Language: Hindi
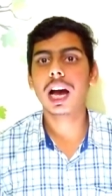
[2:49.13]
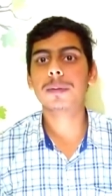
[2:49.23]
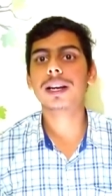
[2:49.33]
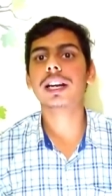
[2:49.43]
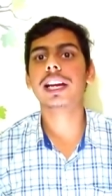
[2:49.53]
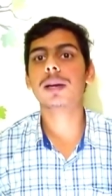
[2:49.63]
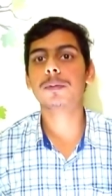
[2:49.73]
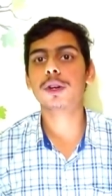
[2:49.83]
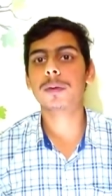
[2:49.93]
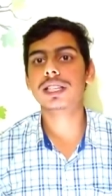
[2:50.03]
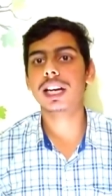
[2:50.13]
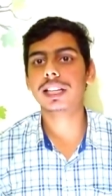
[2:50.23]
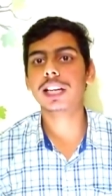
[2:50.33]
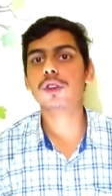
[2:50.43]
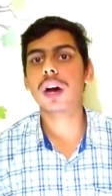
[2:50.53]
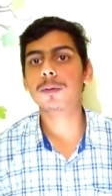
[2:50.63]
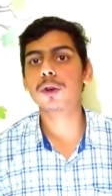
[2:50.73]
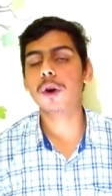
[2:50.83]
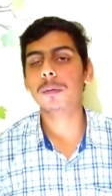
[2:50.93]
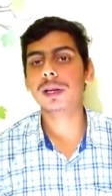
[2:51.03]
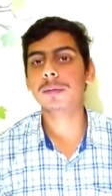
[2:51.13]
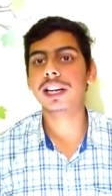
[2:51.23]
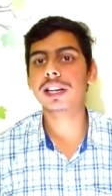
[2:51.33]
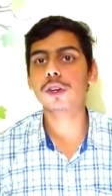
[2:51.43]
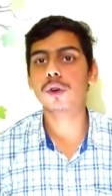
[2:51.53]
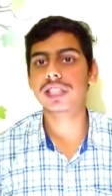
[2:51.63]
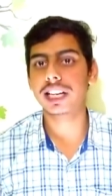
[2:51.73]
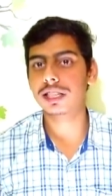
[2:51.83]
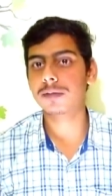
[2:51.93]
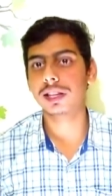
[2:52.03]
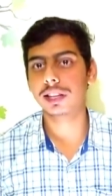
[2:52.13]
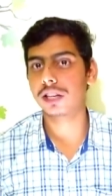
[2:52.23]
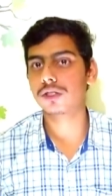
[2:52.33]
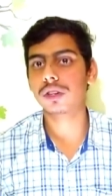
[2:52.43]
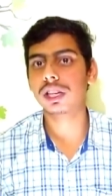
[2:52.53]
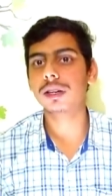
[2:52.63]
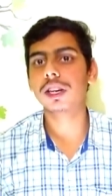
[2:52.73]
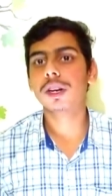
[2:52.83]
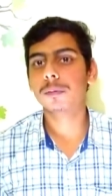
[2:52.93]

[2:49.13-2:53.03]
आप अगर एयरपोर्ट पर जाते हैं तो आपको कॉम्प्लीमेंट्री लॉन्च एक्सेस मिलती है जो कि